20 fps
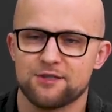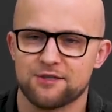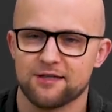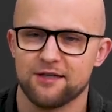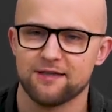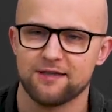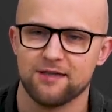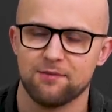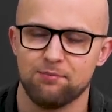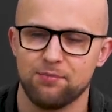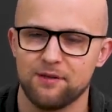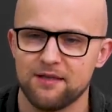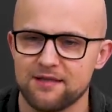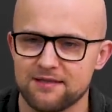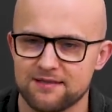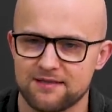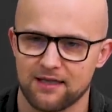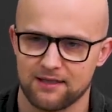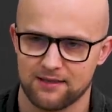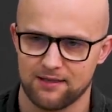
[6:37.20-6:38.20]
же это
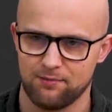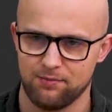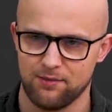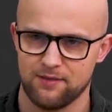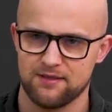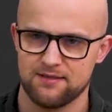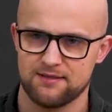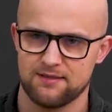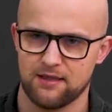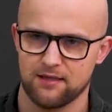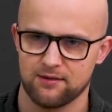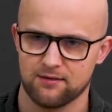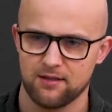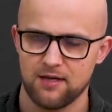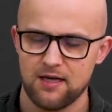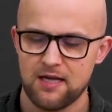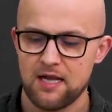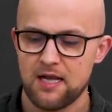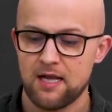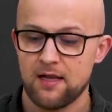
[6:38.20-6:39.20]
50 на 50?
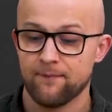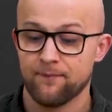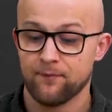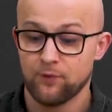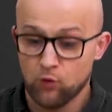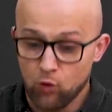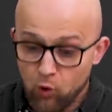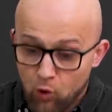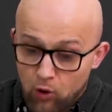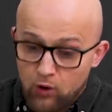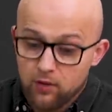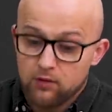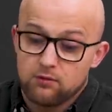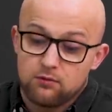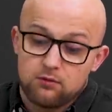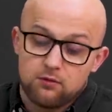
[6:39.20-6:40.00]
Но